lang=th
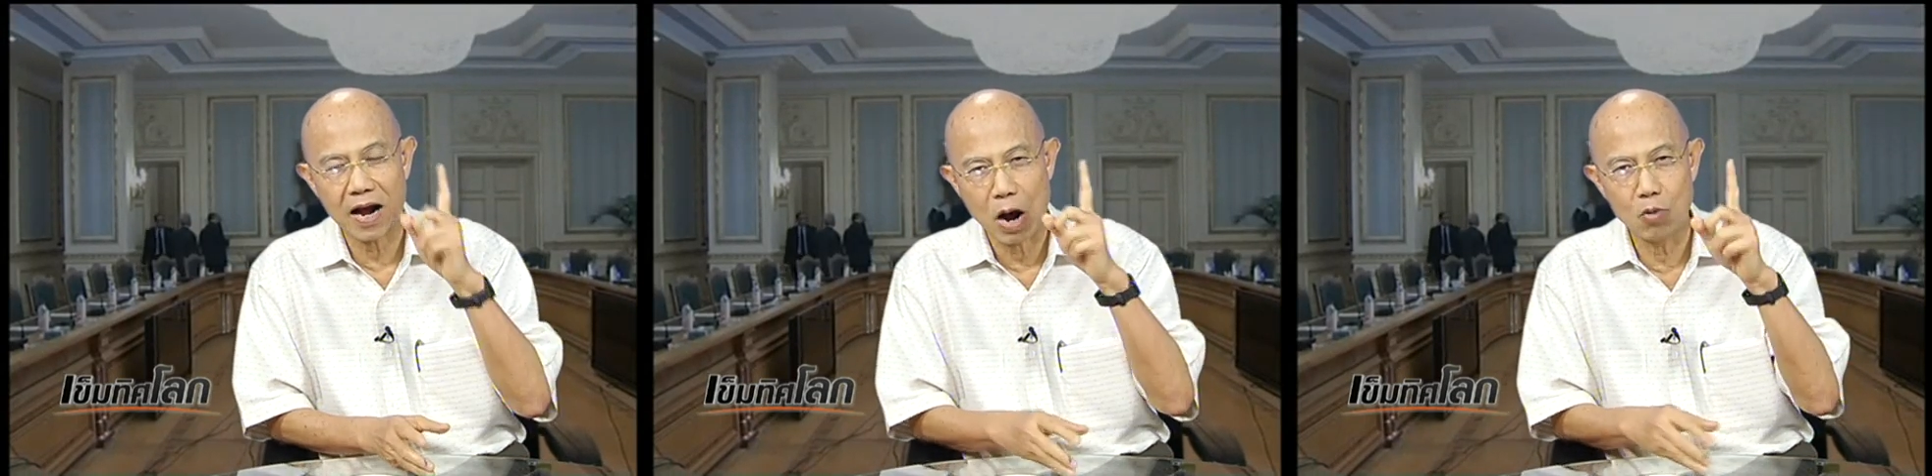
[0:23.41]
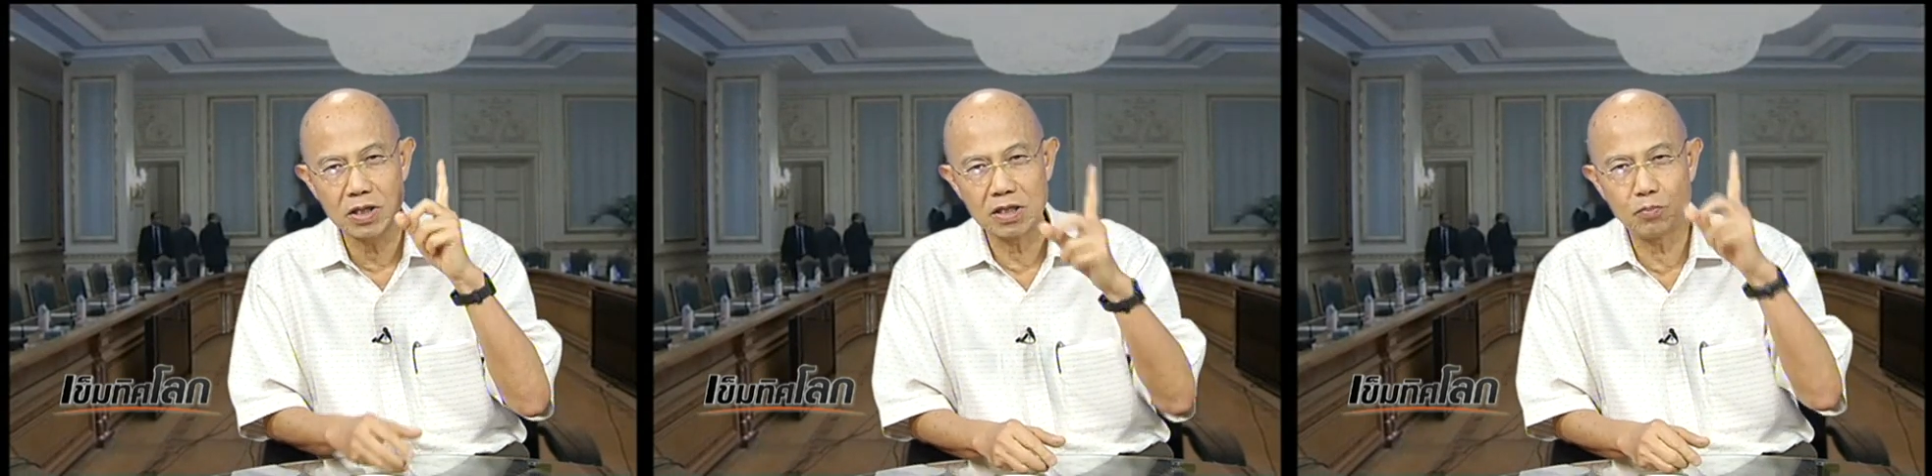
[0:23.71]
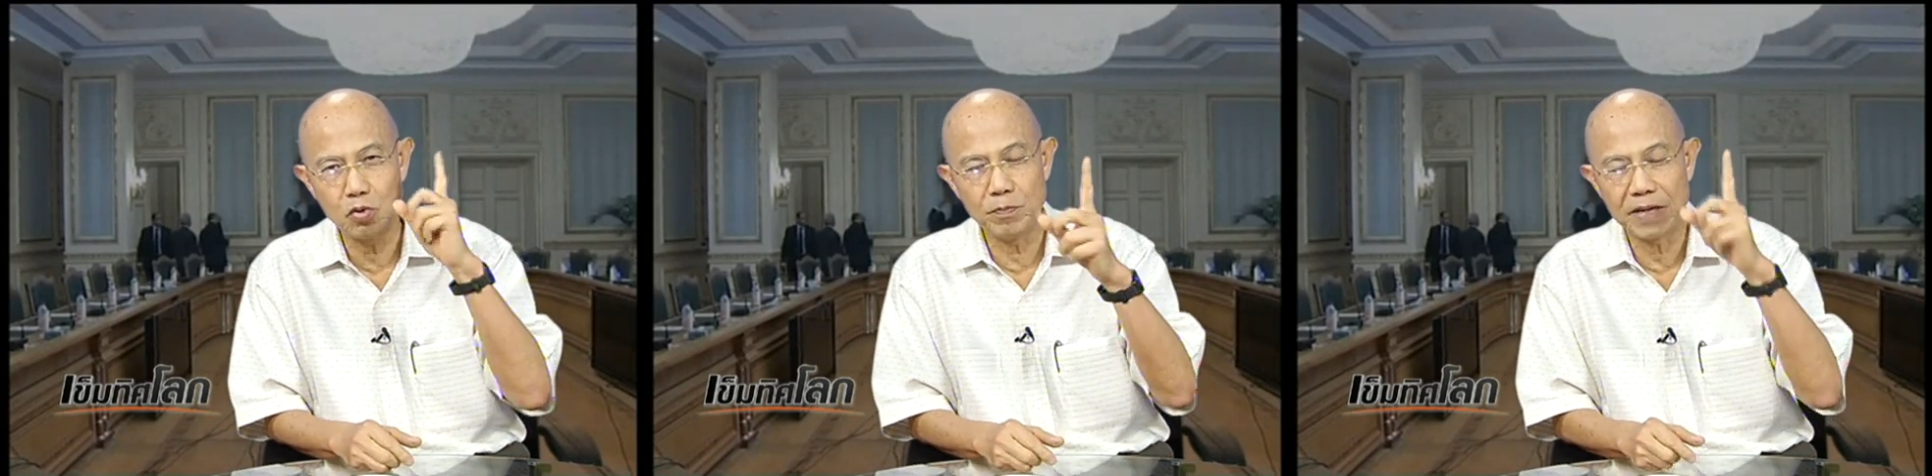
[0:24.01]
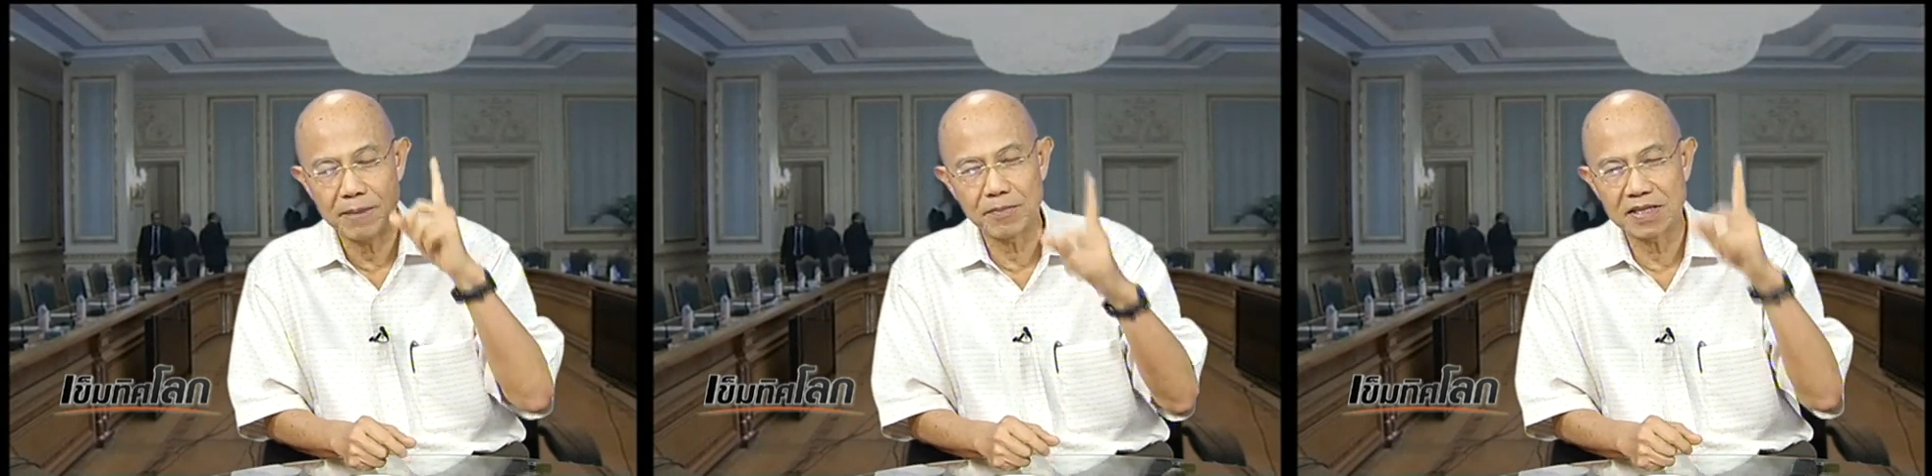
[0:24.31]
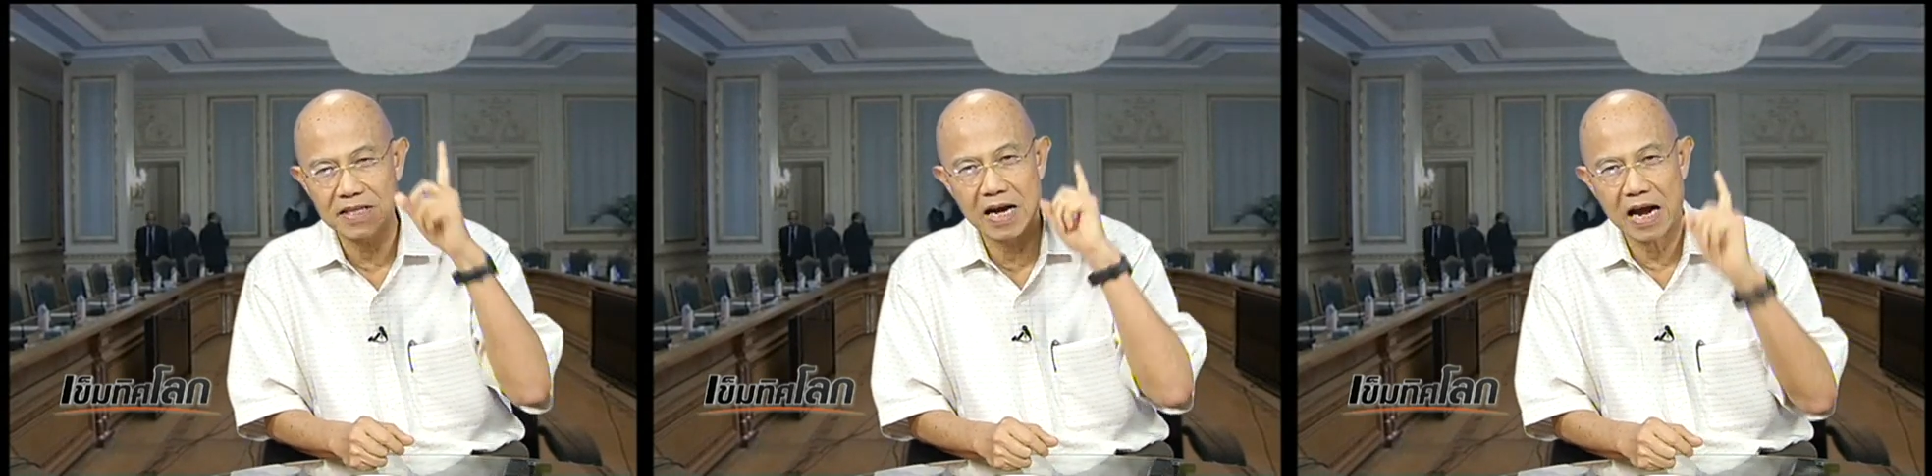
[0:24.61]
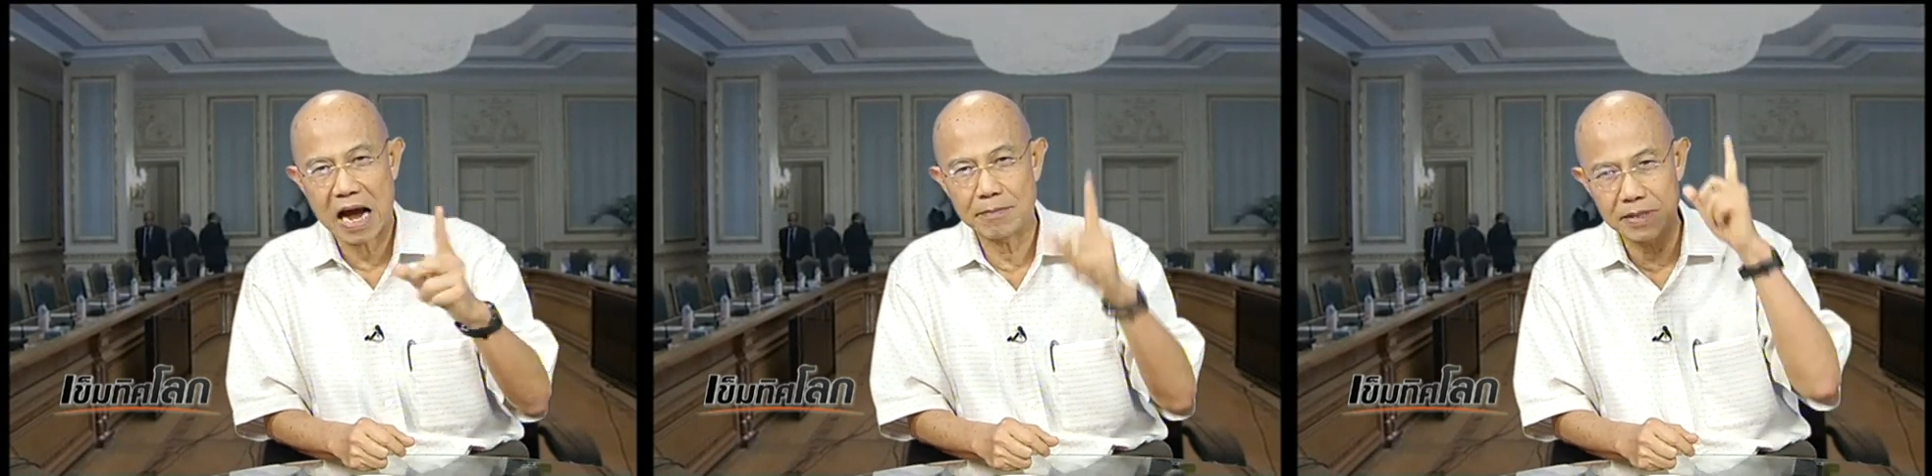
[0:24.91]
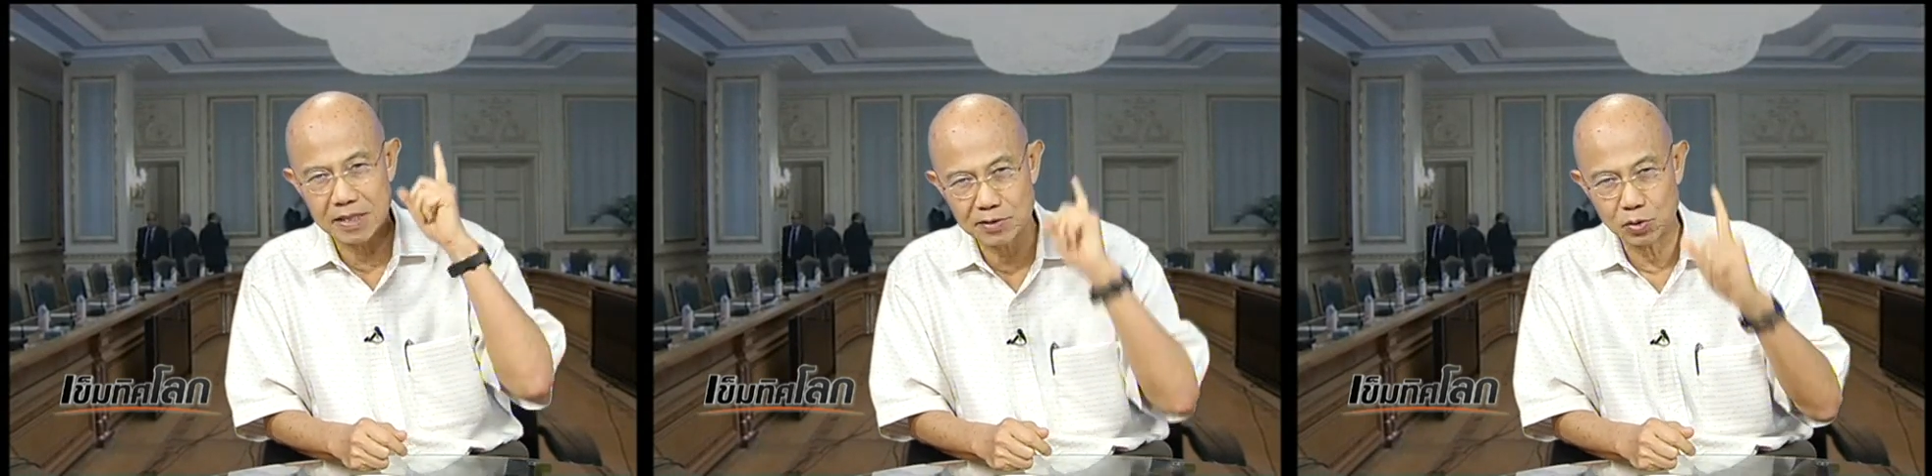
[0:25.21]
เขาคือผู้มีอำนาจทางการ
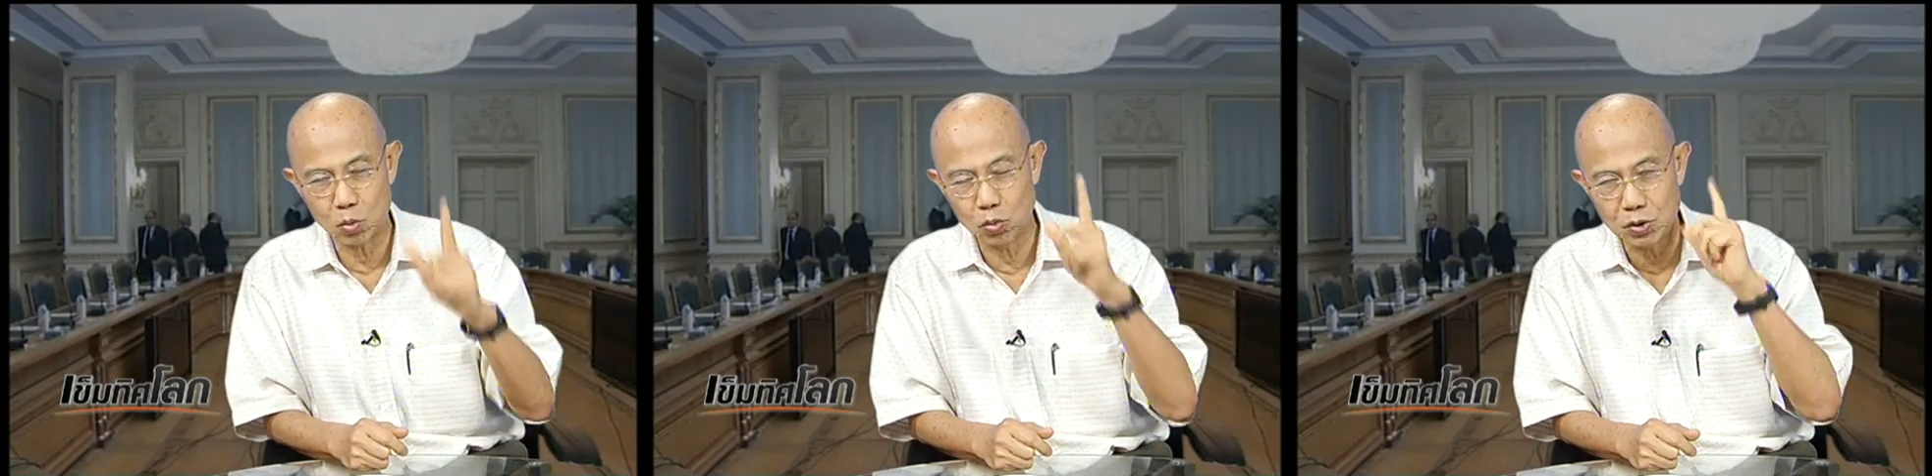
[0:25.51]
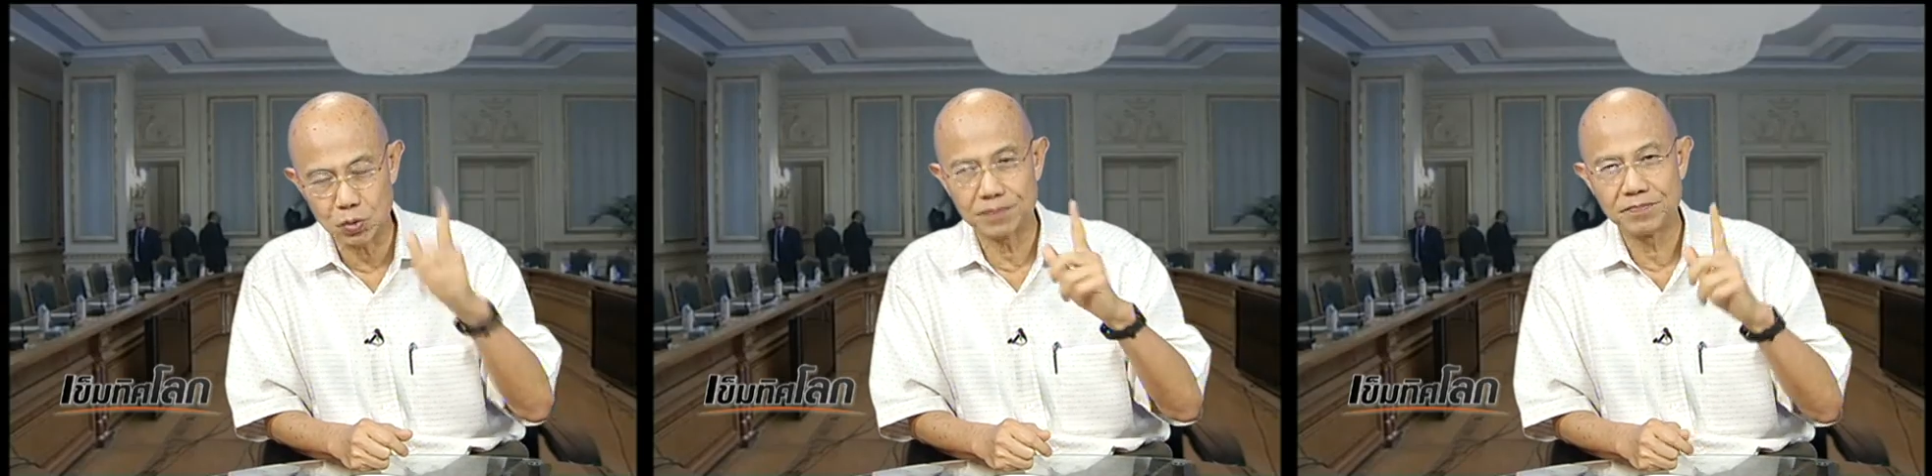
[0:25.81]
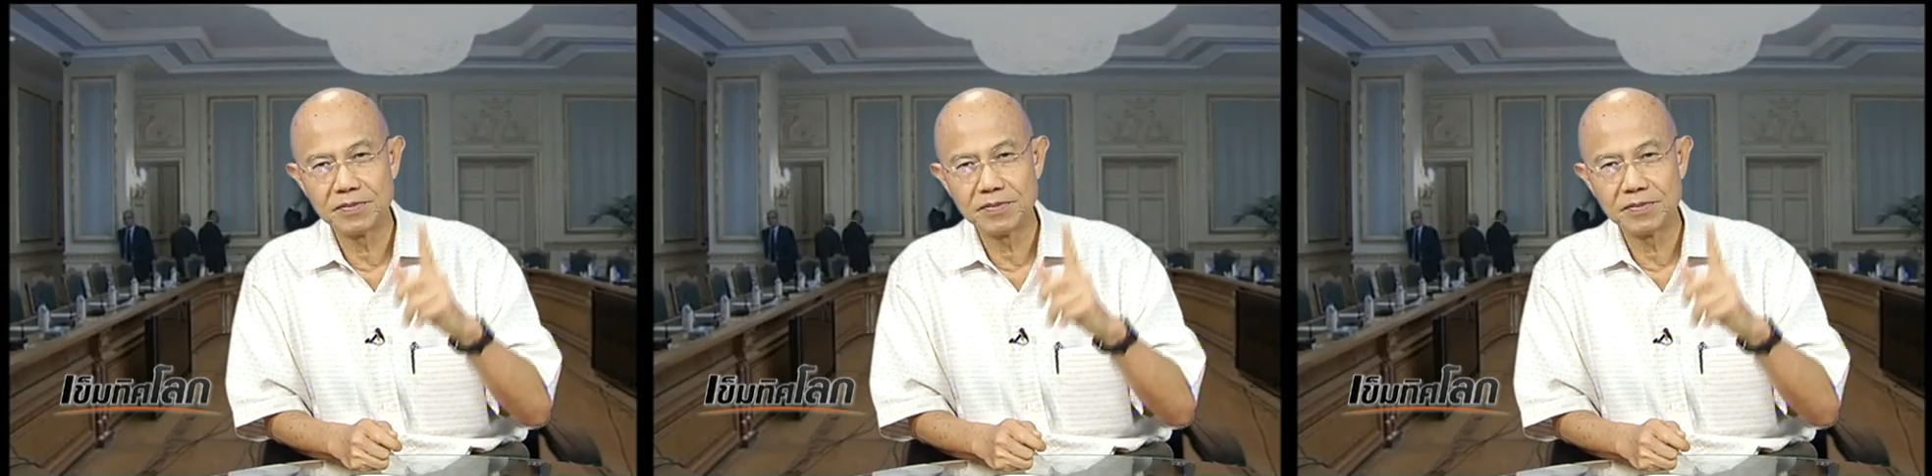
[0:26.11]
เมืองสูงสุด